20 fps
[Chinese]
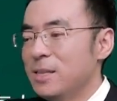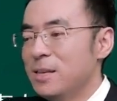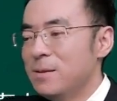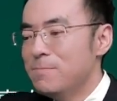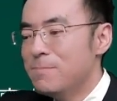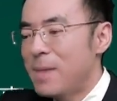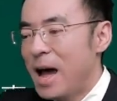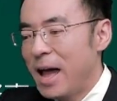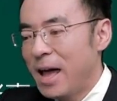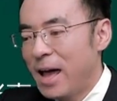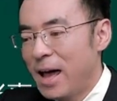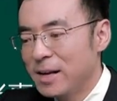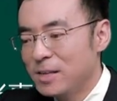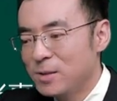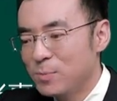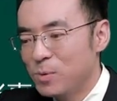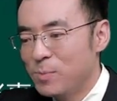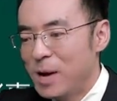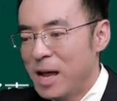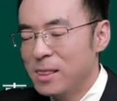你买
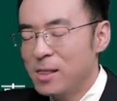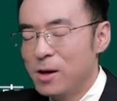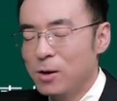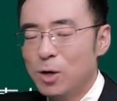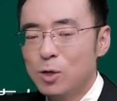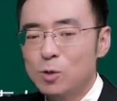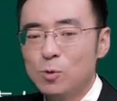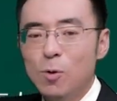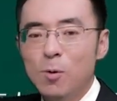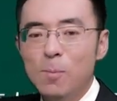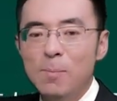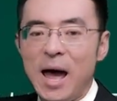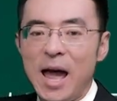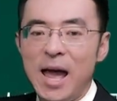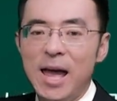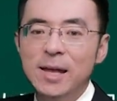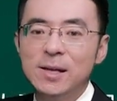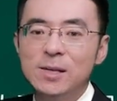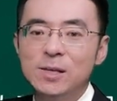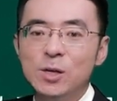还是不买？老高说我
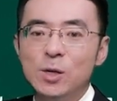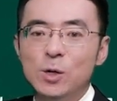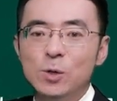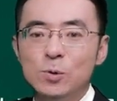买。